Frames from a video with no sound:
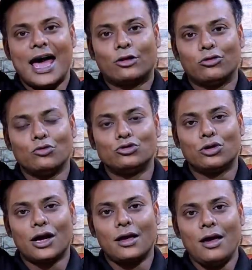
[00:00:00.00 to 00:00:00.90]
এতটা উঁচু
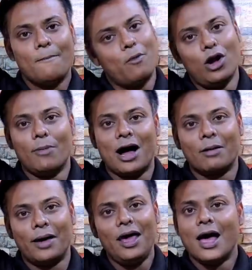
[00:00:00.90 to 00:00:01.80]
থেকে পড়লে
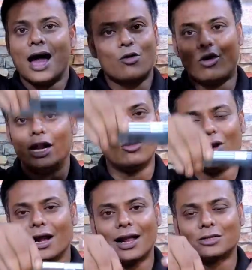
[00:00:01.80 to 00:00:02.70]
ভাঙবে আর কর্নিং
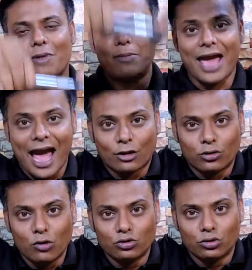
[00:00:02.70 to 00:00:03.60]
গরিলা গ্লাস ফাইভ
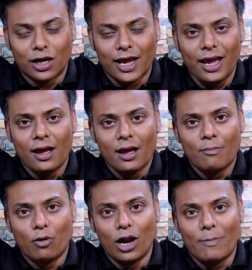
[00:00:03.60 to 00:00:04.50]
এতটা উঁচু থেকে
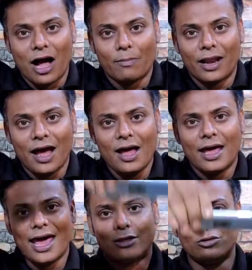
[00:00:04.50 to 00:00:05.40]
পড়লে ভাঙবে না
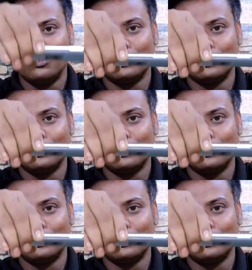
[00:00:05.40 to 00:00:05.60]
এতটা